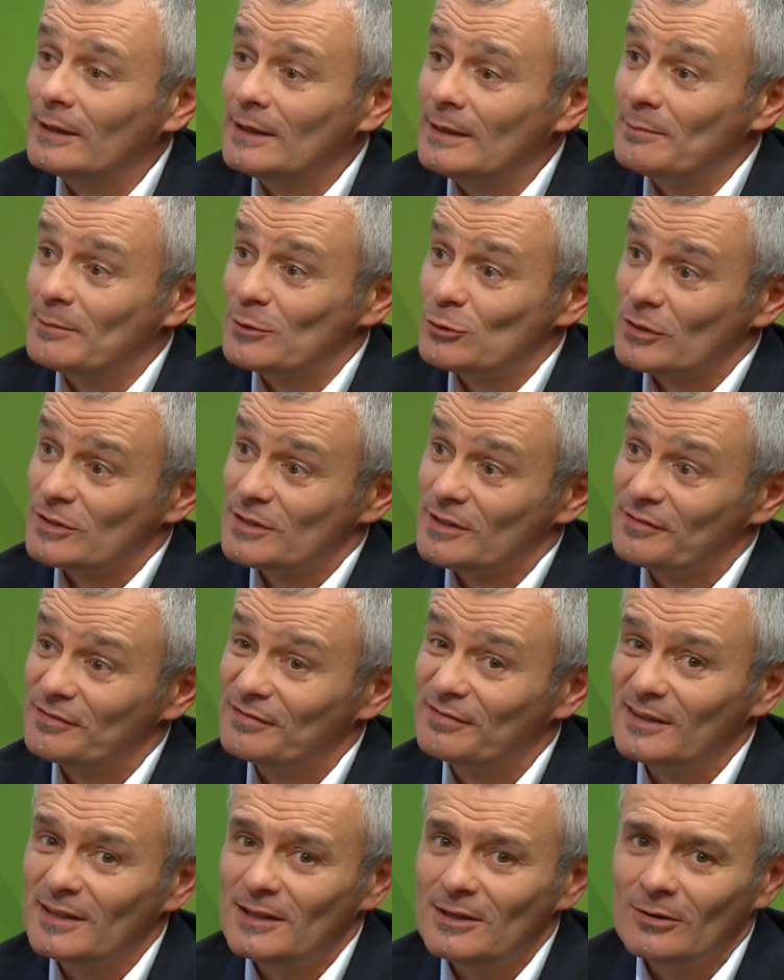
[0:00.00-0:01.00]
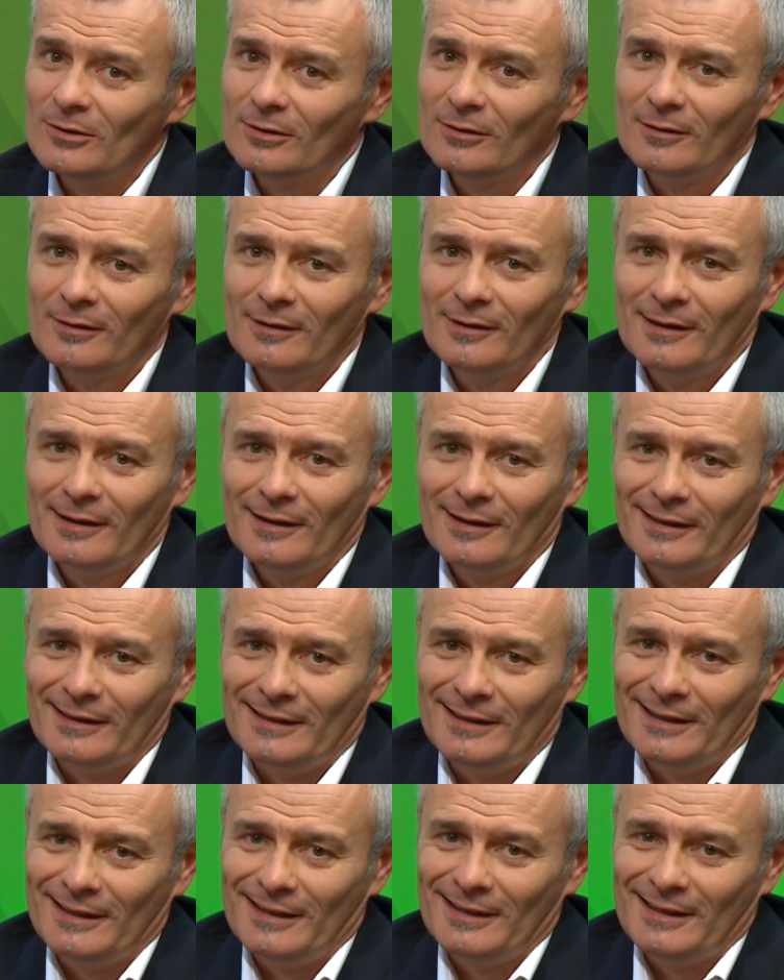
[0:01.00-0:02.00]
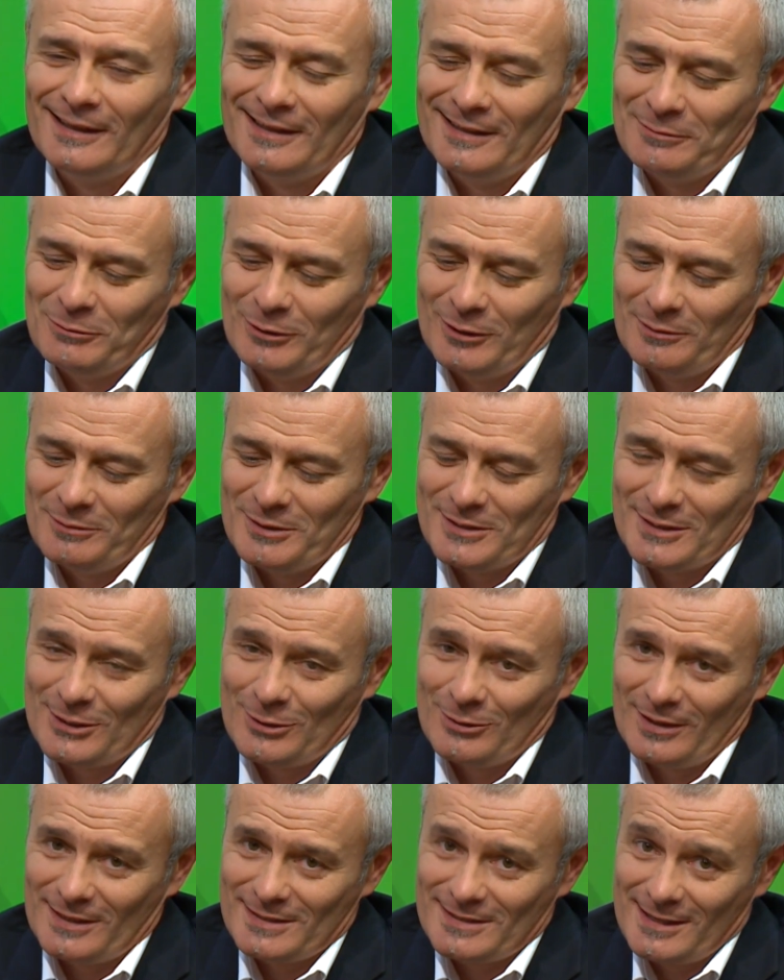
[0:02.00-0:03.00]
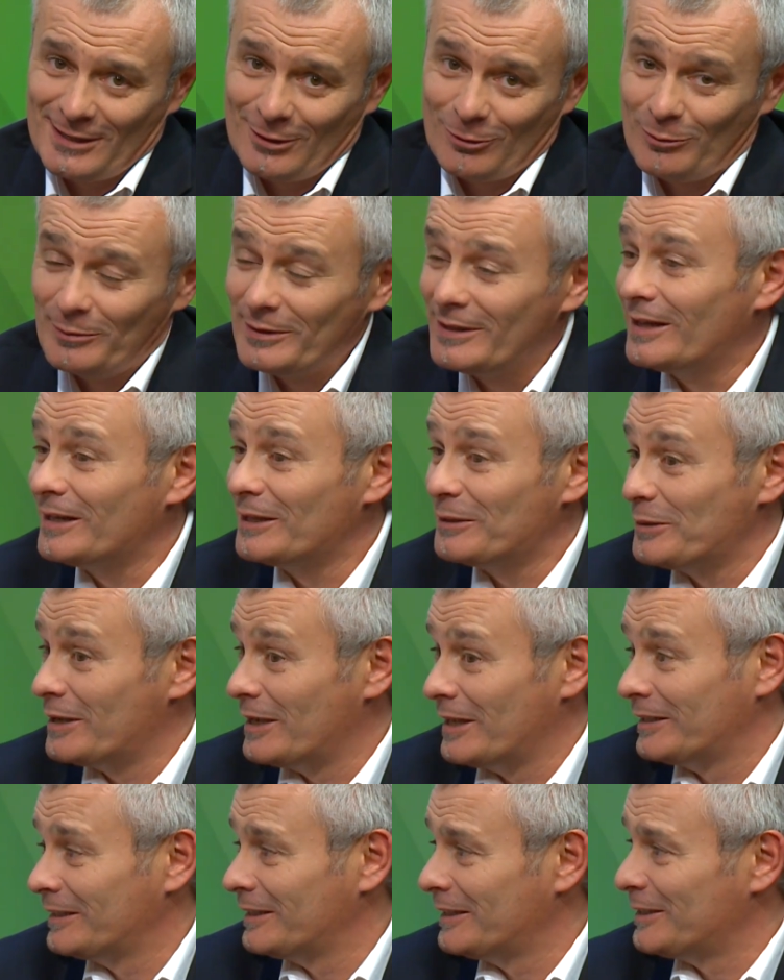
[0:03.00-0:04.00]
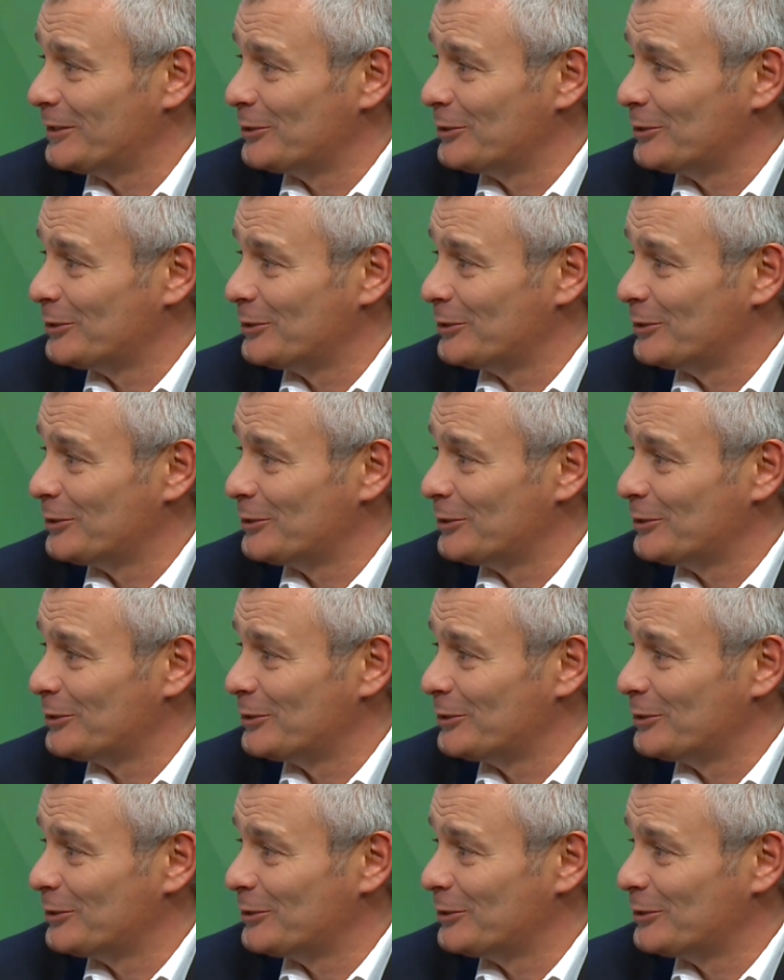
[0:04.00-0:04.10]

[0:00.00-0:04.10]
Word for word: y empezó a hacer frío. Eh, y, bueno, mi señora hacía comida liviana y